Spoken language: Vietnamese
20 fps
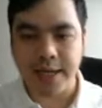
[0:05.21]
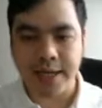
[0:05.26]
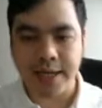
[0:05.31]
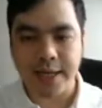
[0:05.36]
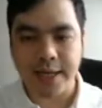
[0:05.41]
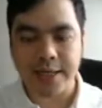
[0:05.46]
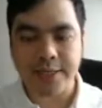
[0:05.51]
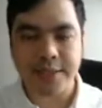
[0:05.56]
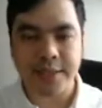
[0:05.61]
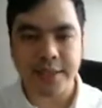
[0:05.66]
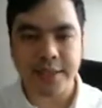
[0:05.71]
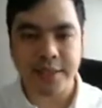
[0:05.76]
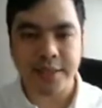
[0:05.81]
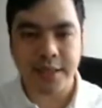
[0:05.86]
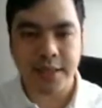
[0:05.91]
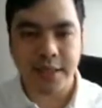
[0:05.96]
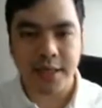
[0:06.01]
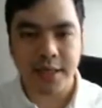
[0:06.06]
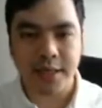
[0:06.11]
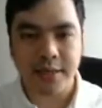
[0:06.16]
là các anh chị
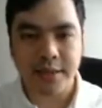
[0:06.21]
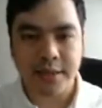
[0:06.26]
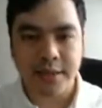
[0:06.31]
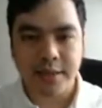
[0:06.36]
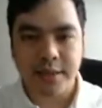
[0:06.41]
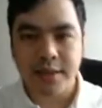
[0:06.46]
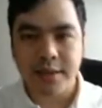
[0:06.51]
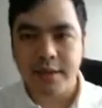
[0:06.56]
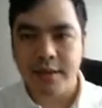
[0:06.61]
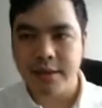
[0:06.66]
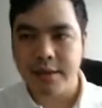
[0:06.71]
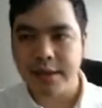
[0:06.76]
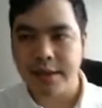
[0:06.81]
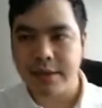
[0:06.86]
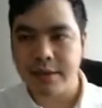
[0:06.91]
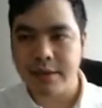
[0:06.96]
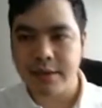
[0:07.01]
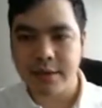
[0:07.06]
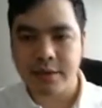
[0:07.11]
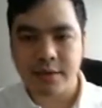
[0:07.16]
uh,
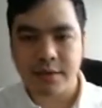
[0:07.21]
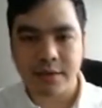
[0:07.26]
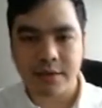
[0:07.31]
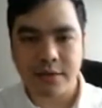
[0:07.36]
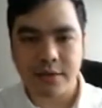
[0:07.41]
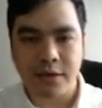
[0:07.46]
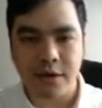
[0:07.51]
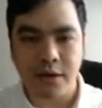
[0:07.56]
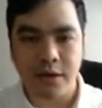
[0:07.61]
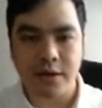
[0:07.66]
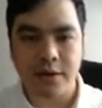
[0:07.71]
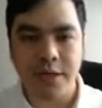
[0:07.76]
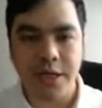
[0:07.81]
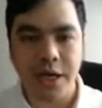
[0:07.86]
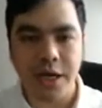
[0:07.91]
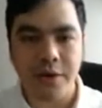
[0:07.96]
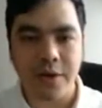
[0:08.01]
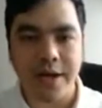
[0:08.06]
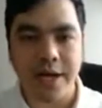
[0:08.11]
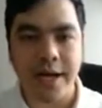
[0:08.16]
có
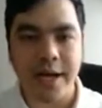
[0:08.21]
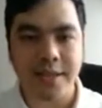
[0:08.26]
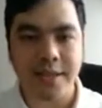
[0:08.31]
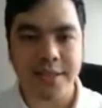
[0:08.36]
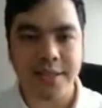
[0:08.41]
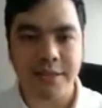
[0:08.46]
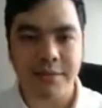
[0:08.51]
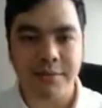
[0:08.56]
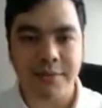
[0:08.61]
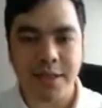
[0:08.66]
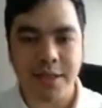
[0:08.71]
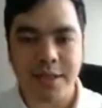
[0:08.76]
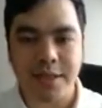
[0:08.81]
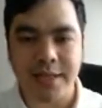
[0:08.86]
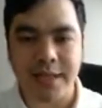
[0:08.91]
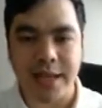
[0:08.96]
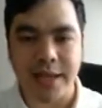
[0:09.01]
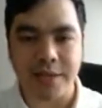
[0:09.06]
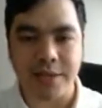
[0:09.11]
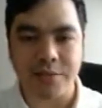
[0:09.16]
nhiều các anh chị mà hiện
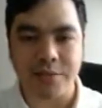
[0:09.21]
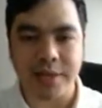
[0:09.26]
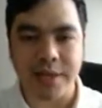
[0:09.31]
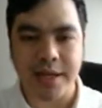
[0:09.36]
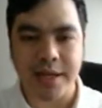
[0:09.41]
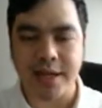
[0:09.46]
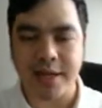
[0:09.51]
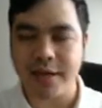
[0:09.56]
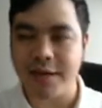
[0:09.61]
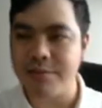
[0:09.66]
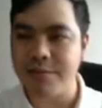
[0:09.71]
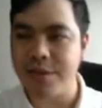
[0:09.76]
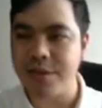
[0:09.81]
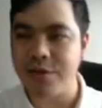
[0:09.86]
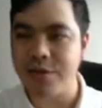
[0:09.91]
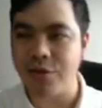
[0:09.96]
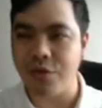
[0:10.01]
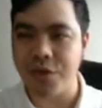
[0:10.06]
tại chúng ta đang nắm giữ cổ